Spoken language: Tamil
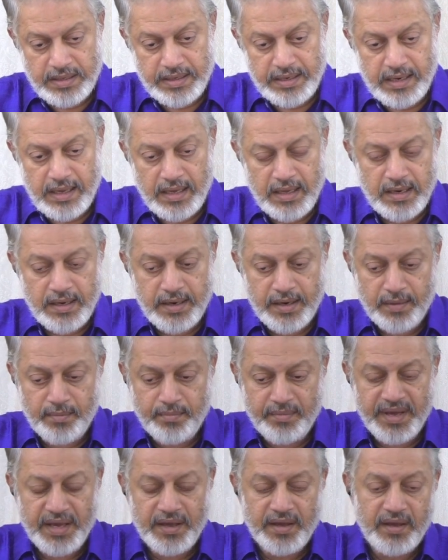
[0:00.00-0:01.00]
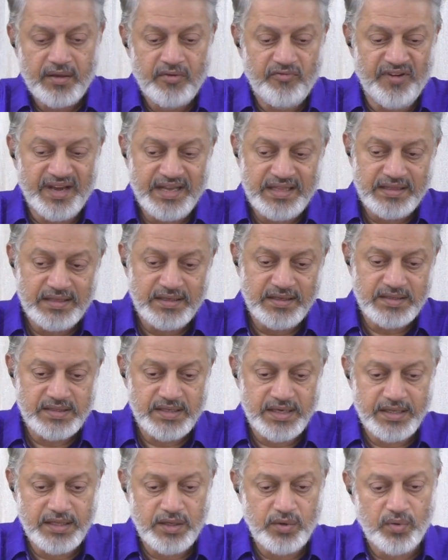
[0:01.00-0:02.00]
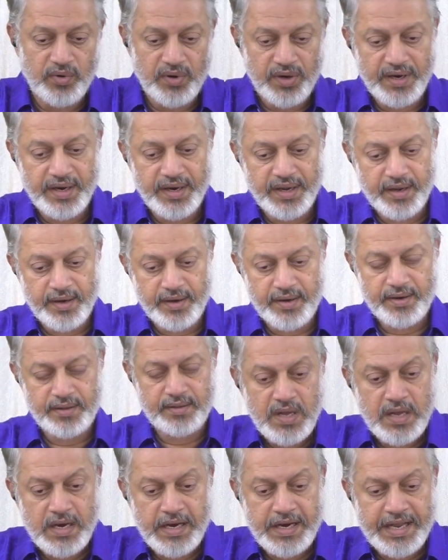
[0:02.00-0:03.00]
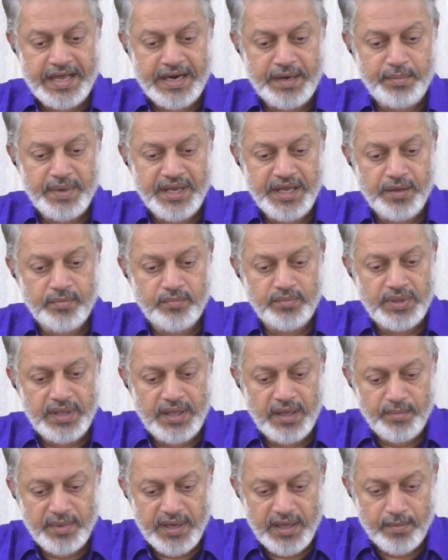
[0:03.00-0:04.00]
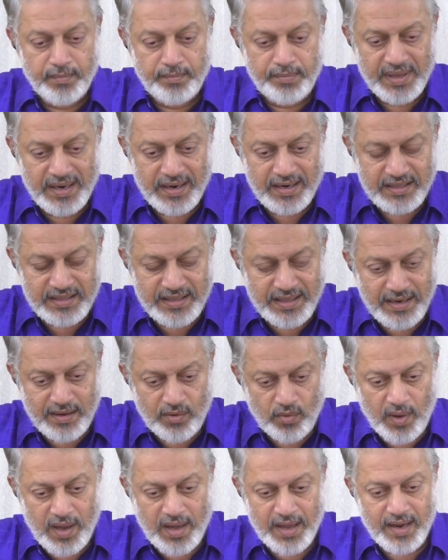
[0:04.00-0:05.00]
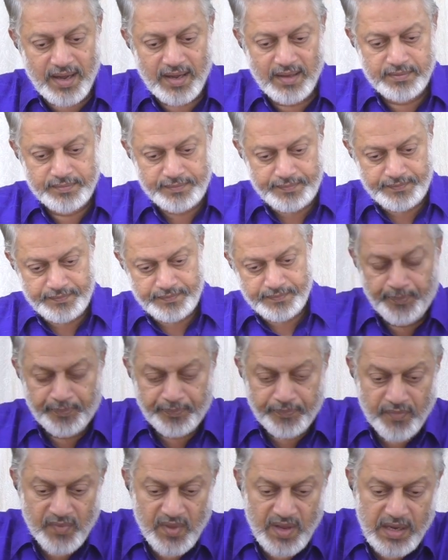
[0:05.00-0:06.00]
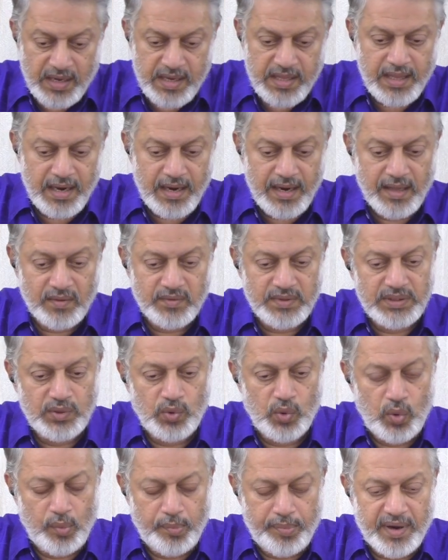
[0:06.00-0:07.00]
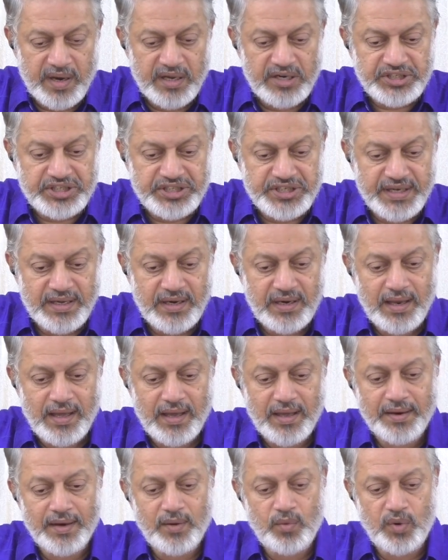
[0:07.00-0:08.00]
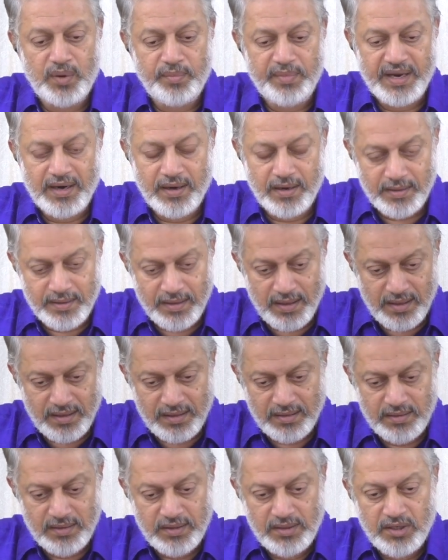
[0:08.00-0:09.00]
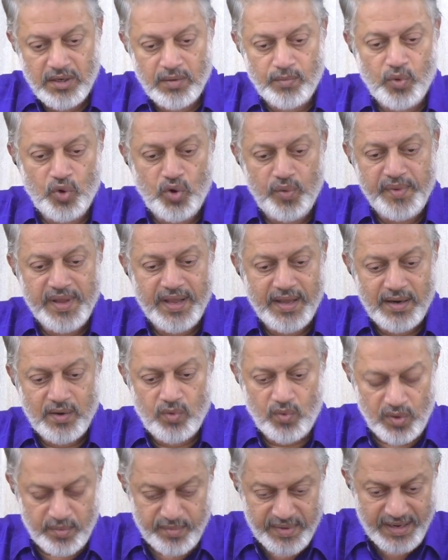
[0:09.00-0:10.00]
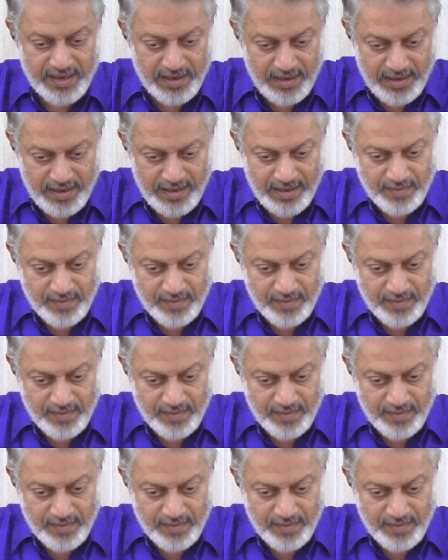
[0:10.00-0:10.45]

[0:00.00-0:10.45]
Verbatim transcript: நான் நம்மை வைத்து செய்து கொண்டிருக்கின்றது நன்மையும் தீமையும் பிறர் தர வாரா இதெல்லாம் வந்து ஒரு பார்ஷியலான உண்மைகள் தான் முழுமையான உண்மை அல்ல